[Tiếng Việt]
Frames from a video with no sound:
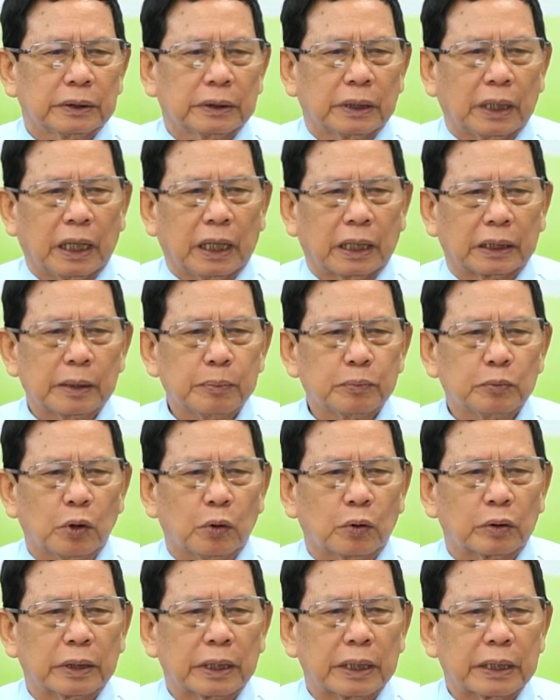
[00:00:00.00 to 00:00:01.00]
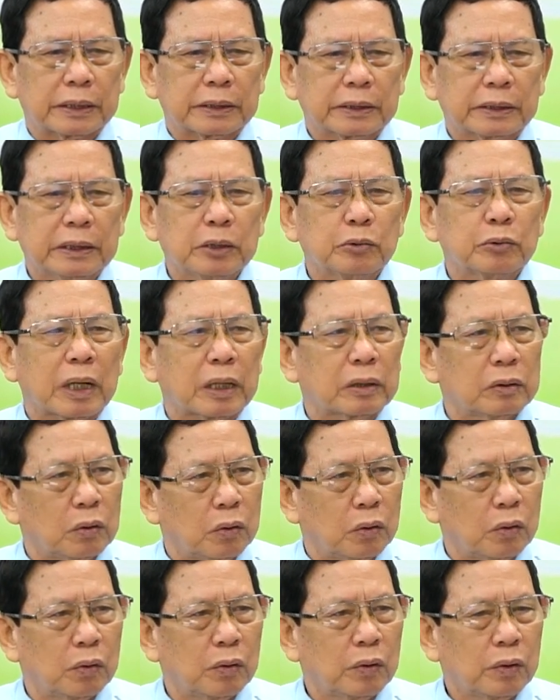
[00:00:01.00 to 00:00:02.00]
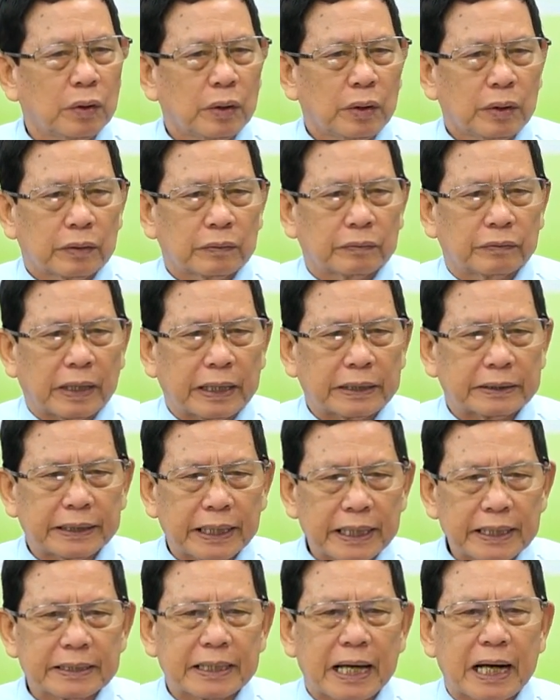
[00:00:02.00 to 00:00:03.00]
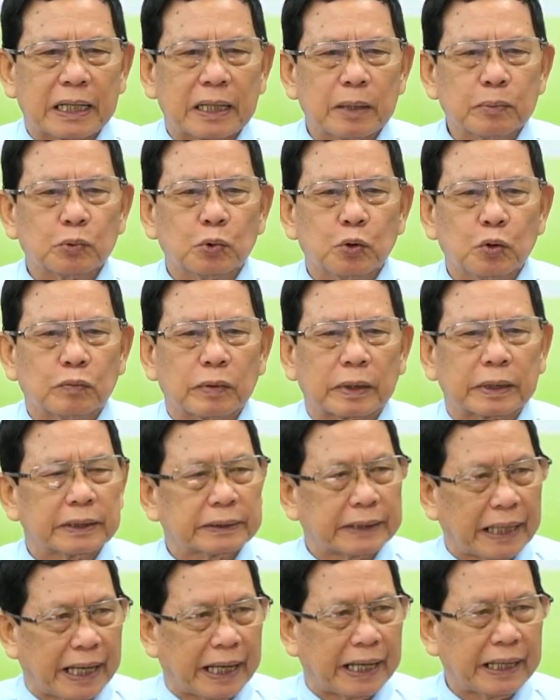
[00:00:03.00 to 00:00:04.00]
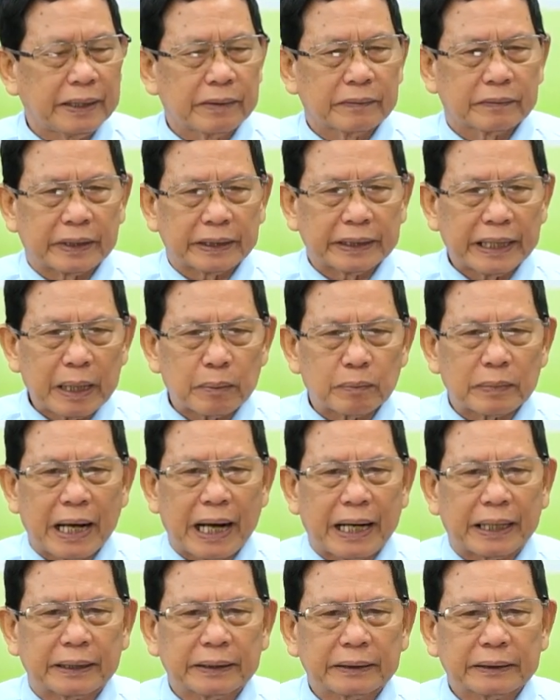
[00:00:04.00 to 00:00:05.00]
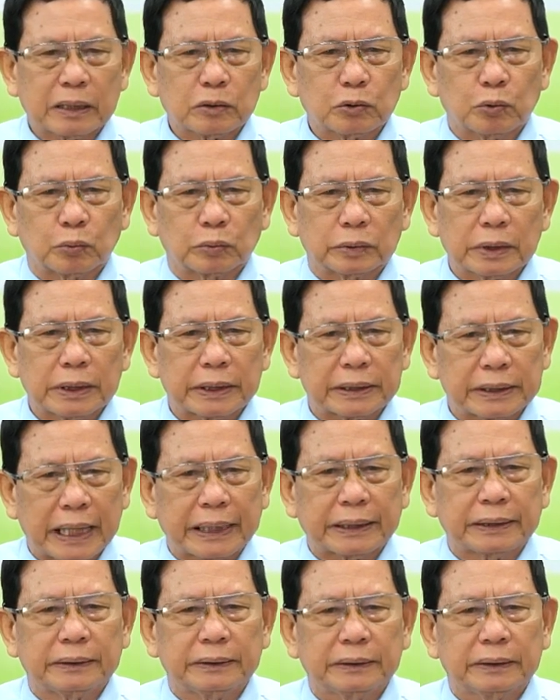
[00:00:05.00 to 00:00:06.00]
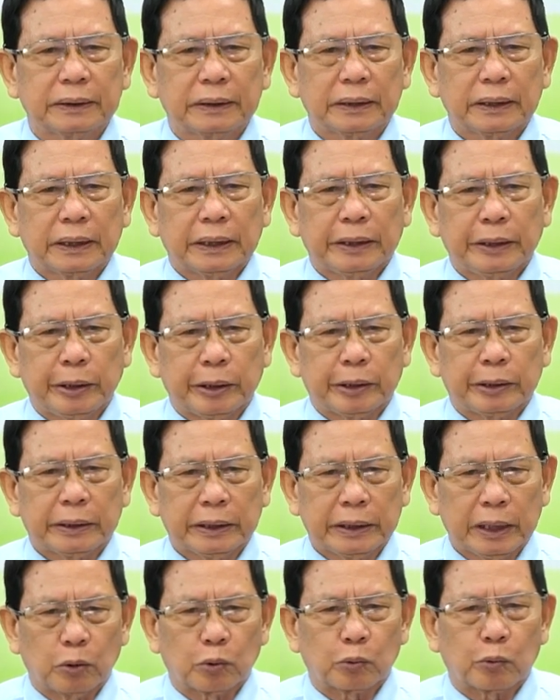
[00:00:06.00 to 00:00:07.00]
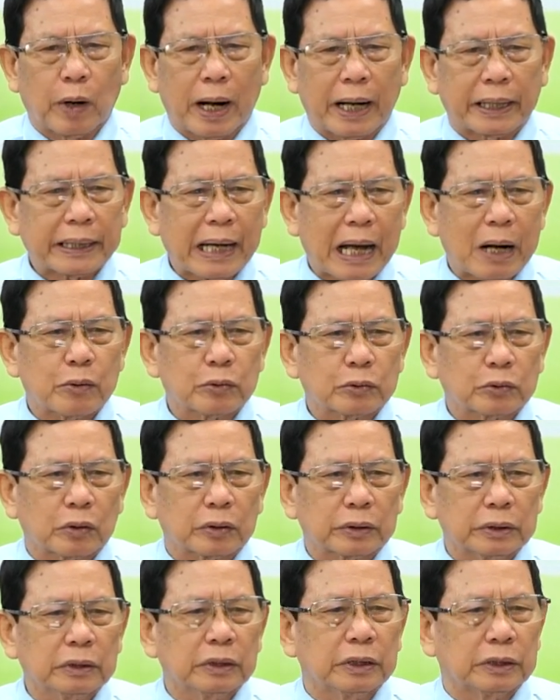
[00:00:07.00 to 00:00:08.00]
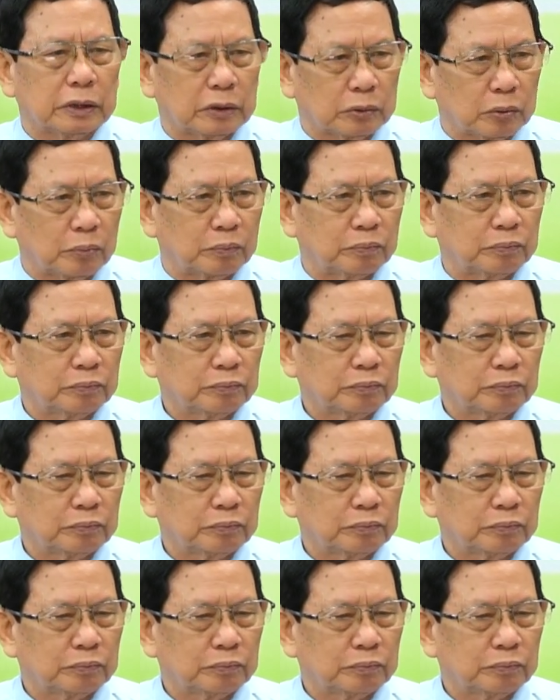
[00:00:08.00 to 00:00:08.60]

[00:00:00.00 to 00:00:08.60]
ở cấp độ là siêu nano và dễ dàng hấp thu vào cơ thể và đem lại cái tác dụng rất là nhanh hiệu, quả cao cho những người sử dụng